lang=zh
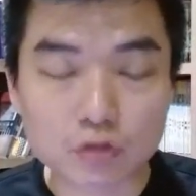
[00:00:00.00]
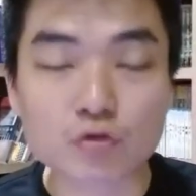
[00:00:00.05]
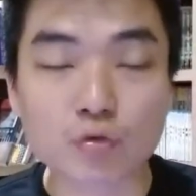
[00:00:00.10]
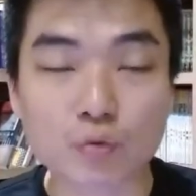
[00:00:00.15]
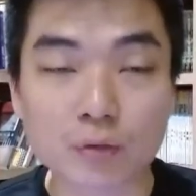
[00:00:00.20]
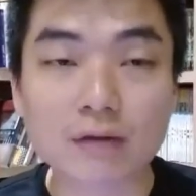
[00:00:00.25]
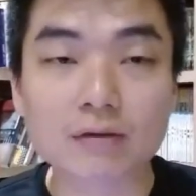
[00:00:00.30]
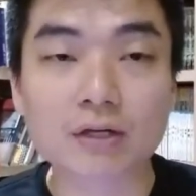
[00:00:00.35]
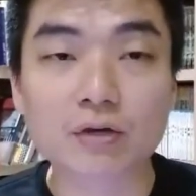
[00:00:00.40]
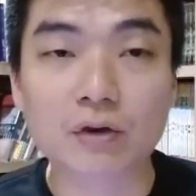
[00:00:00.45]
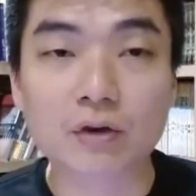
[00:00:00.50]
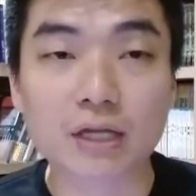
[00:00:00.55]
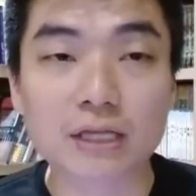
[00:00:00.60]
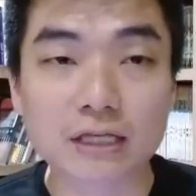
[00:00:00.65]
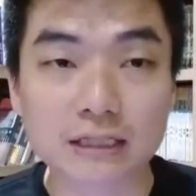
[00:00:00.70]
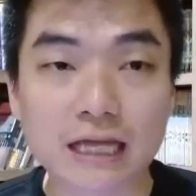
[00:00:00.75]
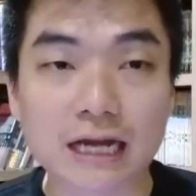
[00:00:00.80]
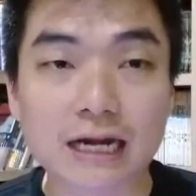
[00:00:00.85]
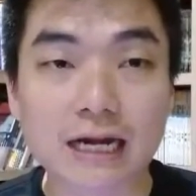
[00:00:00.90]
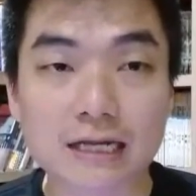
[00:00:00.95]
最主要的
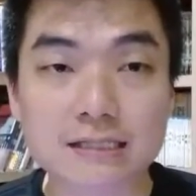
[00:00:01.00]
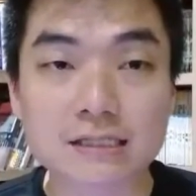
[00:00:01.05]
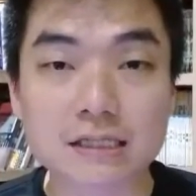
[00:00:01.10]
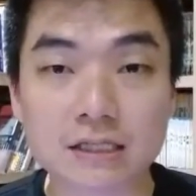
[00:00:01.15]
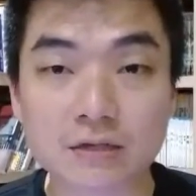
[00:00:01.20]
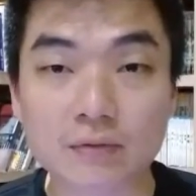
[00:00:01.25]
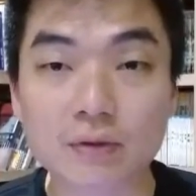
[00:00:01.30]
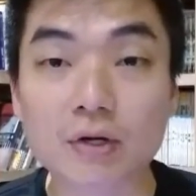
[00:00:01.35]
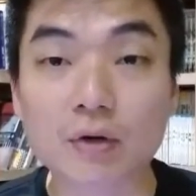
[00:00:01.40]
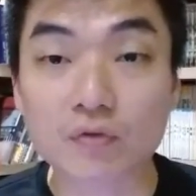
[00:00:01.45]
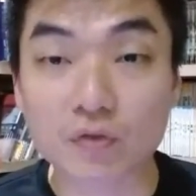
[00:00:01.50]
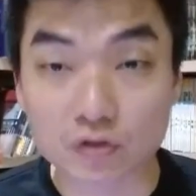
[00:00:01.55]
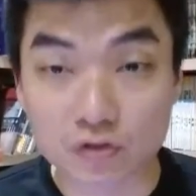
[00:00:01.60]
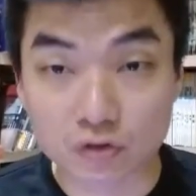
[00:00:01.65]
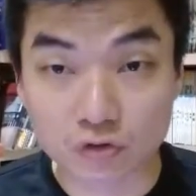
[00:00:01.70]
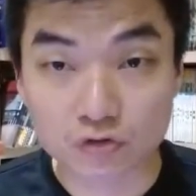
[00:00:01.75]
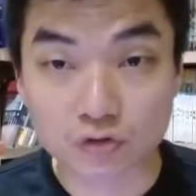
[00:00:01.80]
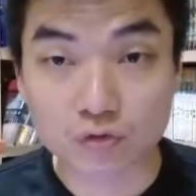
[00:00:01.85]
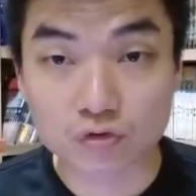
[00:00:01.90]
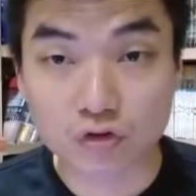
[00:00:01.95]
原因当然是因为柔
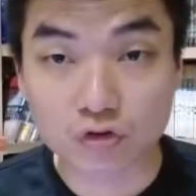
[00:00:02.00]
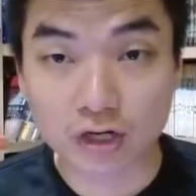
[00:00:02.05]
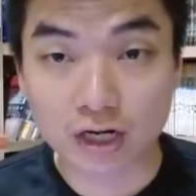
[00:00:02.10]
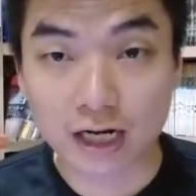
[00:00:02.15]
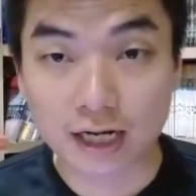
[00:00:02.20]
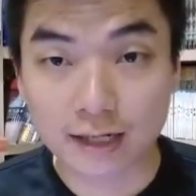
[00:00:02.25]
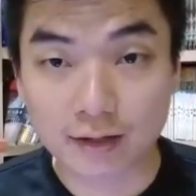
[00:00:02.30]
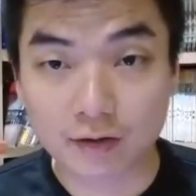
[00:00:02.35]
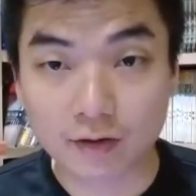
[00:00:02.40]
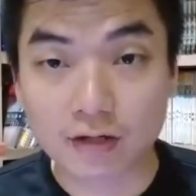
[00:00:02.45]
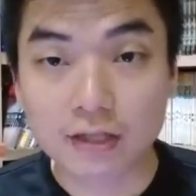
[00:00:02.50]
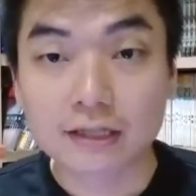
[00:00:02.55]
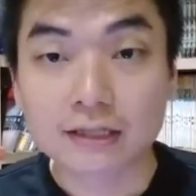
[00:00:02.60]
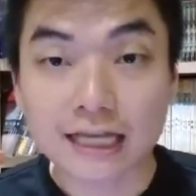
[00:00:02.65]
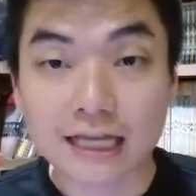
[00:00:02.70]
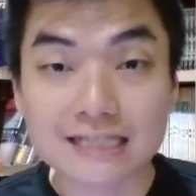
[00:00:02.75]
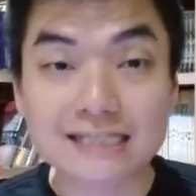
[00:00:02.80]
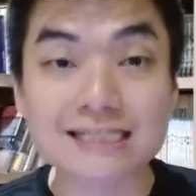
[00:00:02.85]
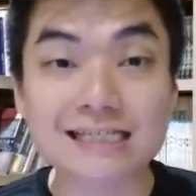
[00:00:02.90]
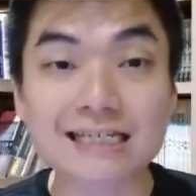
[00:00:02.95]
佛州州选了。哦，
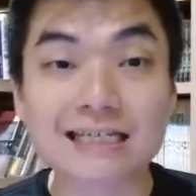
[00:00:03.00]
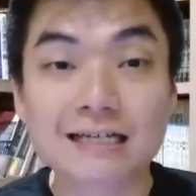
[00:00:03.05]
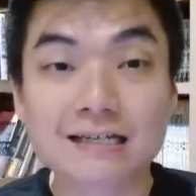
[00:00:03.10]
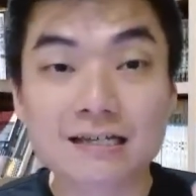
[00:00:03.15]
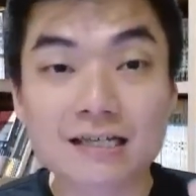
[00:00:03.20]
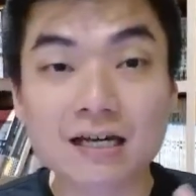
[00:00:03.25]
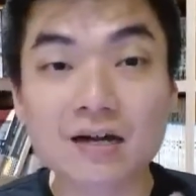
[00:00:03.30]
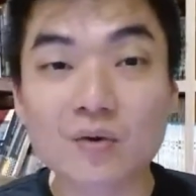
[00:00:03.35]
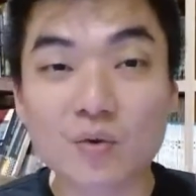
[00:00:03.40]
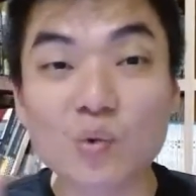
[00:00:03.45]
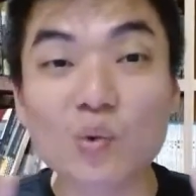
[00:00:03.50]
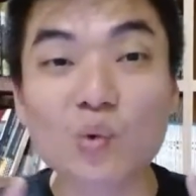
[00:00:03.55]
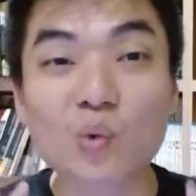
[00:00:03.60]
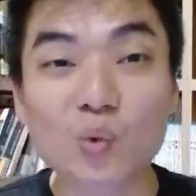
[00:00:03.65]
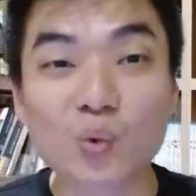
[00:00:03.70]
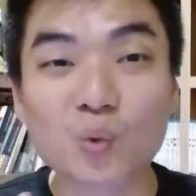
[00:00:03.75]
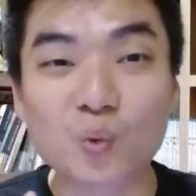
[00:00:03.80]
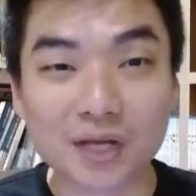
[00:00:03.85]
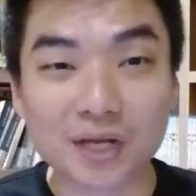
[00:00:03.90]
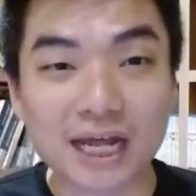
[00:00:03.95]
但是这个
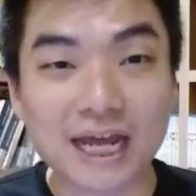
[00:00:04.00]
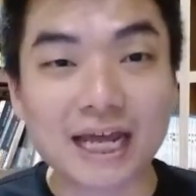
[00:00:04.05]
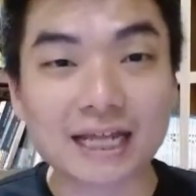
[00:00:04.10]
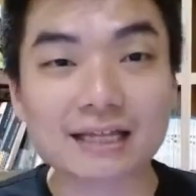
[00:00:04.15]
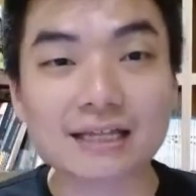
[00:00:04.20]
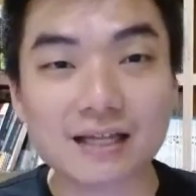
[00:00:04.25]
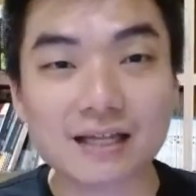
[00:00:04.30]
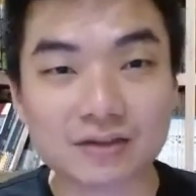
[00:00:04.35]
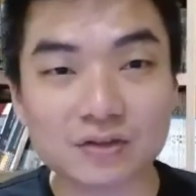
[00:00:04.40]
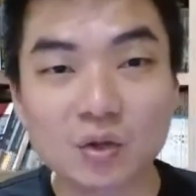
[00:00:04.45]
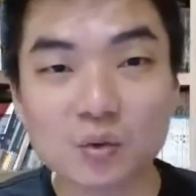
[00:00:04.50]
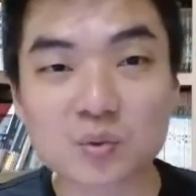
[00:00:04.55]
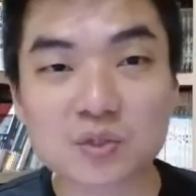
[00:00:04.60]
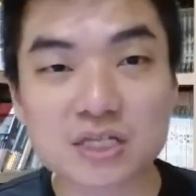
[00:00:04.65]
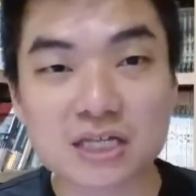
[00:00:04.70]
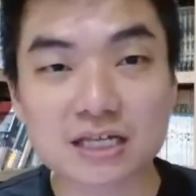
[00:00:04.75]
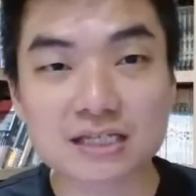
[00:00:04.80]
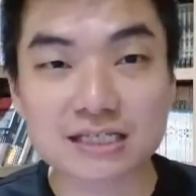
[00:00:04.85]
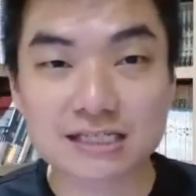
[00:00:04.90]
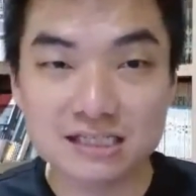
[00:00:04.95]
五年的
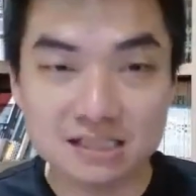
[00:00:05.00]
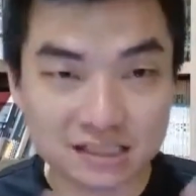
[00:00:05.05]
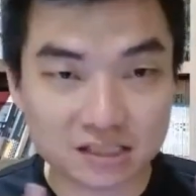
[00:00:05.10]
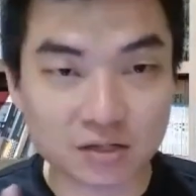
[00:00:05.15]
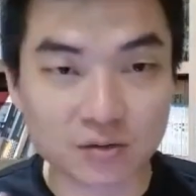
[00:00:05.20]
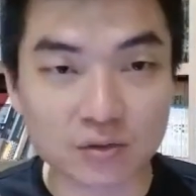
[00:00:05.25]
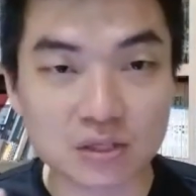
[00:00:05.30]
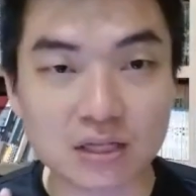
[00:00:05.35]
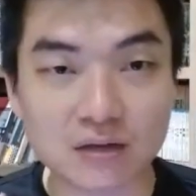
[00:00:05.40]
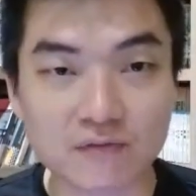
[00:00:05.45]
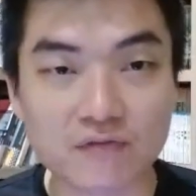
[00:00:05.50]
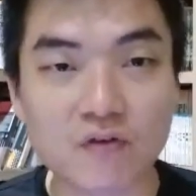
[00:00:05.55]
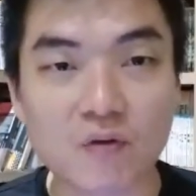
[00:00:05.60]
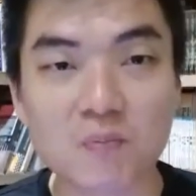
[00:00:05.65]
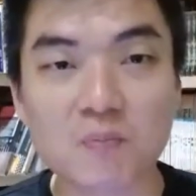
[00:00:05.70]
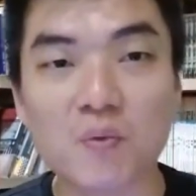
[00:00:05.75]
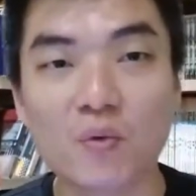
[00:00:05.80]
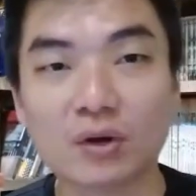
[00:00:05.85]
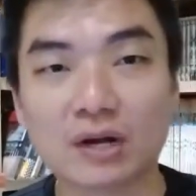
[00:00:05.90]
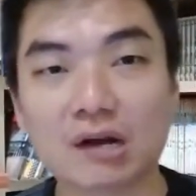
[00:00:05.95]
冻结其实是有一点
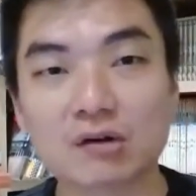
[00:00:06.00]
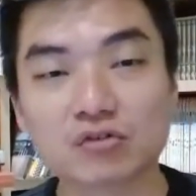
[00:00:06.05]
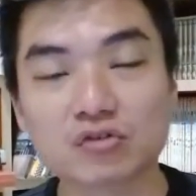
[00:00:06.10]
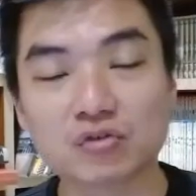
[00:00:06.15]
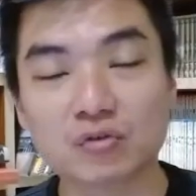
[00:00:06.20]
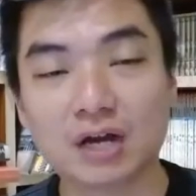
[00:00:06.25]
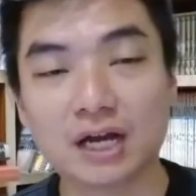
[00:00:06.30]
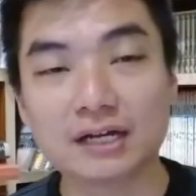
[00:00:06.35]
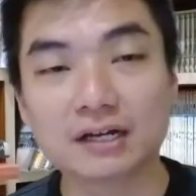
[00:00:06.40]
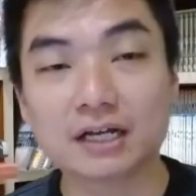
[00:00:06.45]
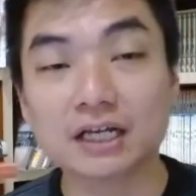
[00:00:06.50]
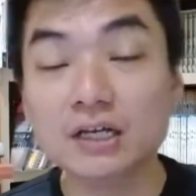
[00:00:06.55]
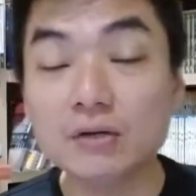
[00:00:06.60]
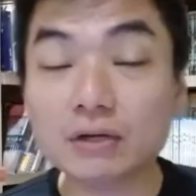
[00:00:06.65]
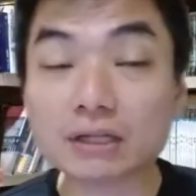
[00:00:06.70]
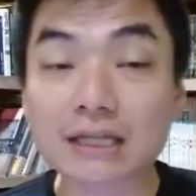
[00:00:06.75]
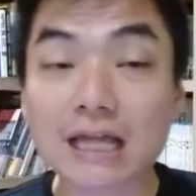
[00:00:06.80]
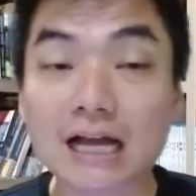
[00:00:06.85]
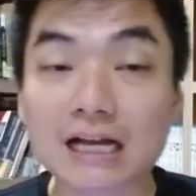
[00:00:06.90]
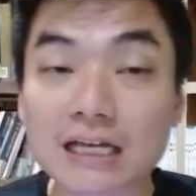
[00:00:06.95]
风波闹出来的。
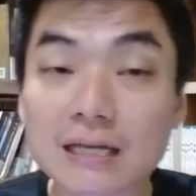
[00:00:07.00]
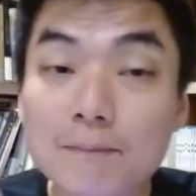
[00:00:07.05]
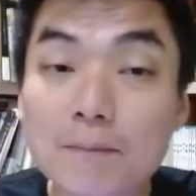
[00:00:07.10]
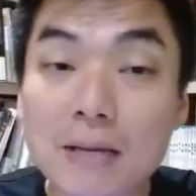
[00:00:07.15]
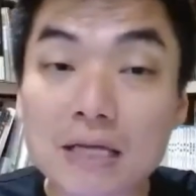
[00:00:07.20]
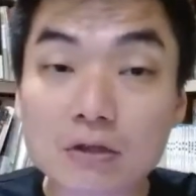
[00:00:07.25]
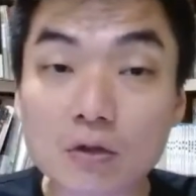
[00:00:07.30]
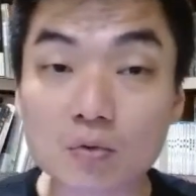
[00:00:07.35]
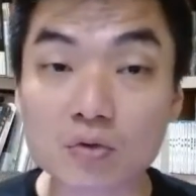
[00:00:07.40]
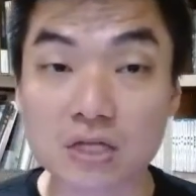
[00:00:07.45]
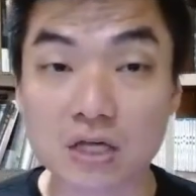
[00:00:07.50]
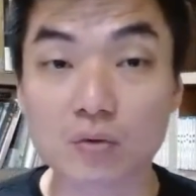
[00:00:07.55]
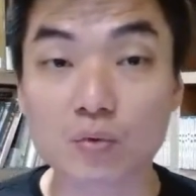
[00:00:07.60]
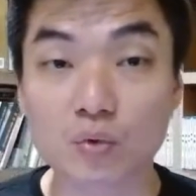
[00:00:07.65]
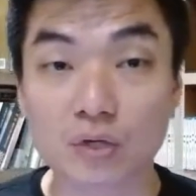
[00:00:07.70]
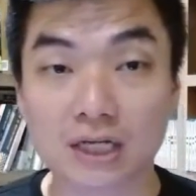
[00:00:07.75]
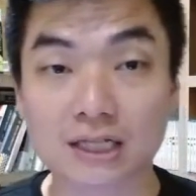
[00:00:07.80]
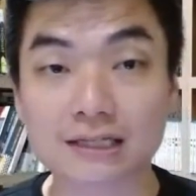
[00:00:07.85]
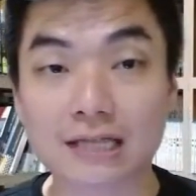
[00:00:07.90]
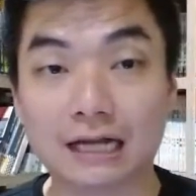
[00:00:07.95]
因为当一被冻结
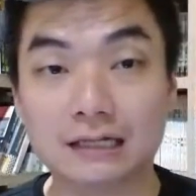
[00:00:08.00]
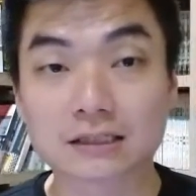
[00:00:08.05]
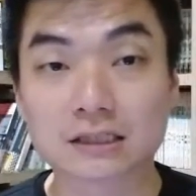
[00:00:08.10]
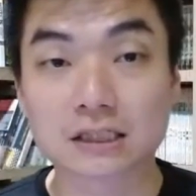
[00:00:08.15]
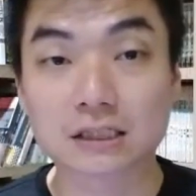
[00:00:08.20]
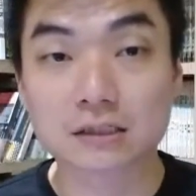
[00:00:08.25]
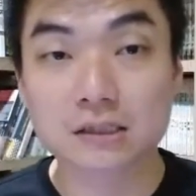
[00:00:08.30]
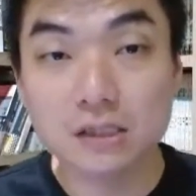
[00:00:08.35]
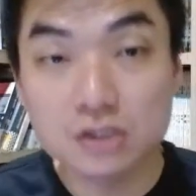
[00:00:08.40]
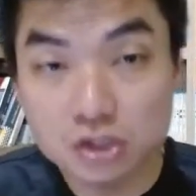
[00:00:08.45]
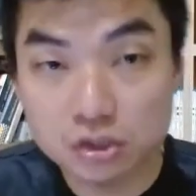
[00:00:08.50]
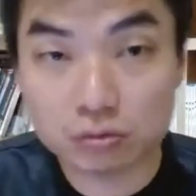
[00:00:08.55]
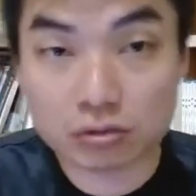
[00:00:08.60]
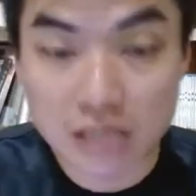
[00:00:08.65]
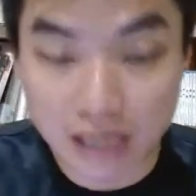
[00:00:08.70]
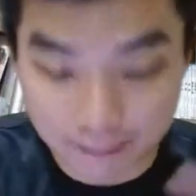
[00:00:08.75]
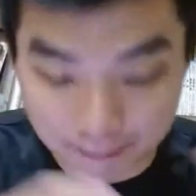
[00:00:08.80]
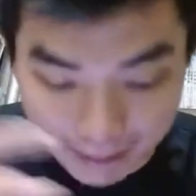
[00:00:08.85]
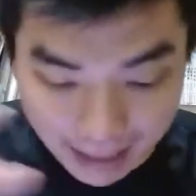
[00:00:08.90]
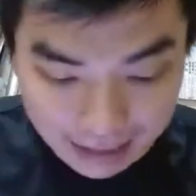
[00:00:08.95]
五年党籍，郑
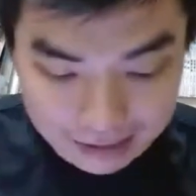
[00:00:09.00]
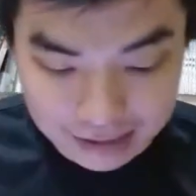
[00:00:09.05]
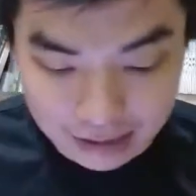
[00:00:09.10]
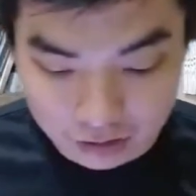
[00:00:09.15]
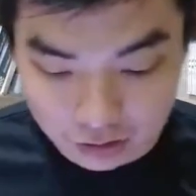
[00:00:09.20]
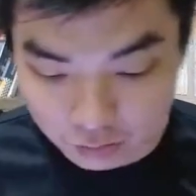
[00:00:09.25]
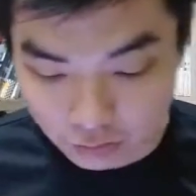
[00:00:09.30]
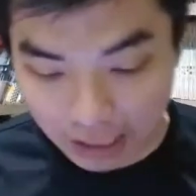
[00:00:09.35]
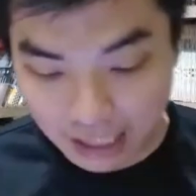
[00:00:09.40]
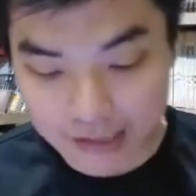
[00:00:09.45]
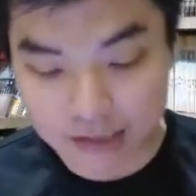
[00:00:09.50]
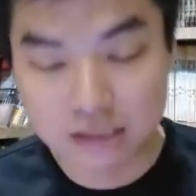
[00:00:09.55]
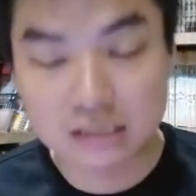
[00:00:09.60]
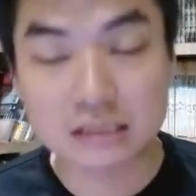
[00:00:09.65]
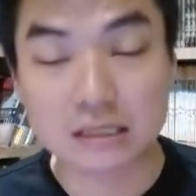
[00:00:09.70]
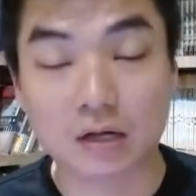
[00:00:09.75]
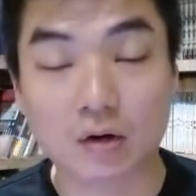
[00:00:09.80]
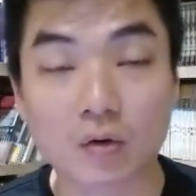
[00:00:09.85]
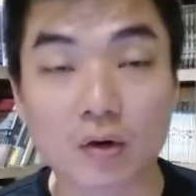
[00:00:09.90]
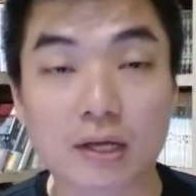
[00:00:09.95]
修强马上就开
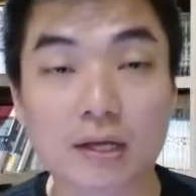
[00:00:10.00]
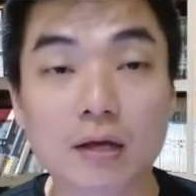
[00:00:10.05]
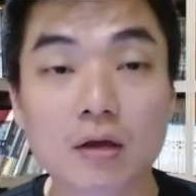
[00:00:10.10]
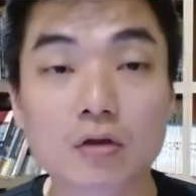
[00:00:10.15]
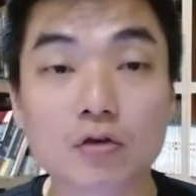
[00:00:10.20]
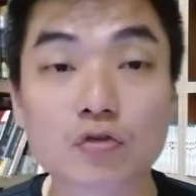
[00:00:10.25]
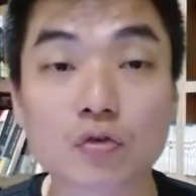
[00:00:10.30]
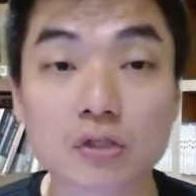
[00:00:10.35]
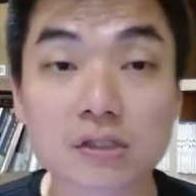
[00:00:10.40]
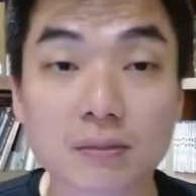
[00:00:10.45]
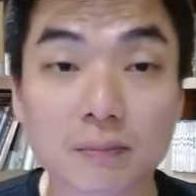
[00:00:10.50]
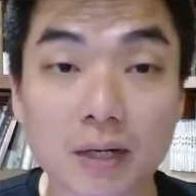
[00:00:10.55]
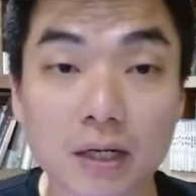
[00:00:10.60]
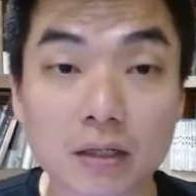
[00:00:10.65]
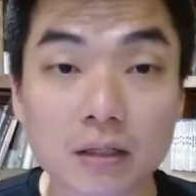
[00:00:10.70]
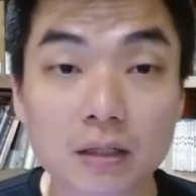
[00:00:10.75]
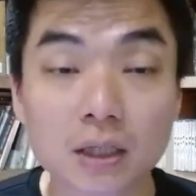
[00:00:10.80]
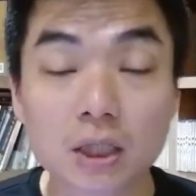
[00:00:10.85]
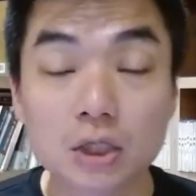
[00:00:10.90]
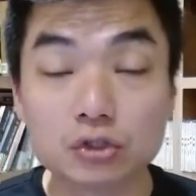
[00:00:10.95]
记者会，说什么？